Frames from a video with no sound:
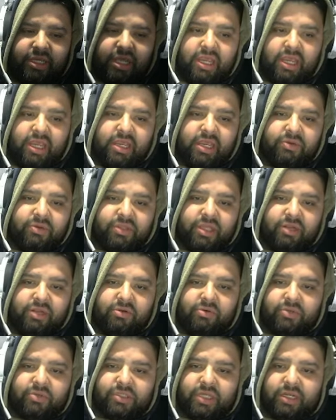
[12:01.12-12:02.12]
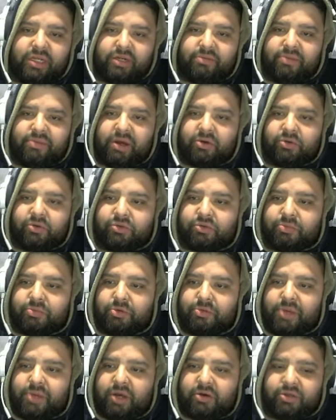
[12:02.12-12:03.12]
ahí ustedes lo usan bajo su
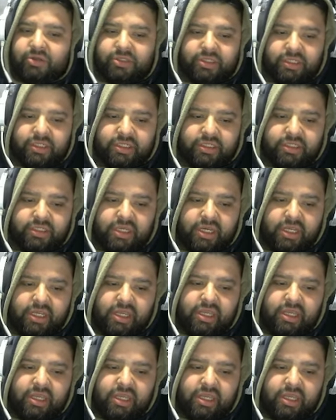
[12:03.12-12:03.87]
propia conciencia. ¿Aquí